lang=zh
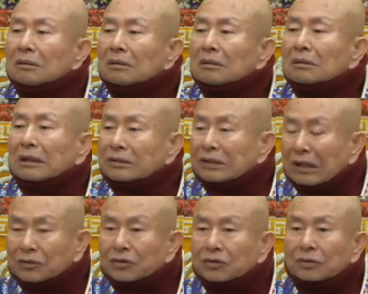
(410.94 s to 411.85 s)
他
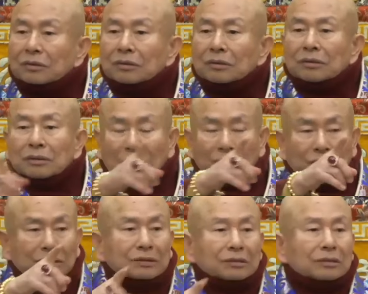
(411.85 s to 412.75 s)
下去要
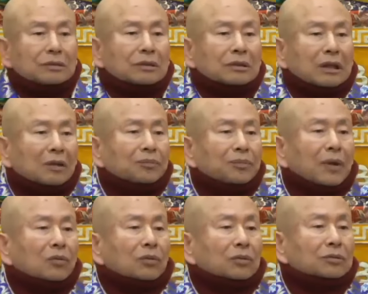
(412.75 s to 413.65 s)
去看
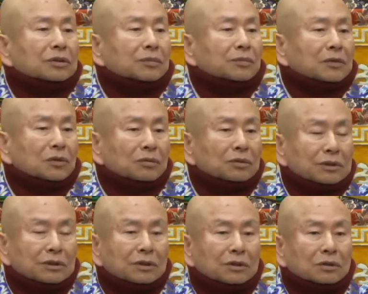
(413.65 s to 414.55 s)
包裹是什么东
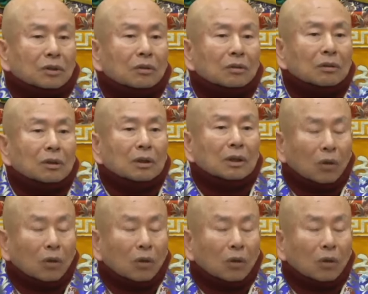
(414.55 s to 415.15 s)
西的时候，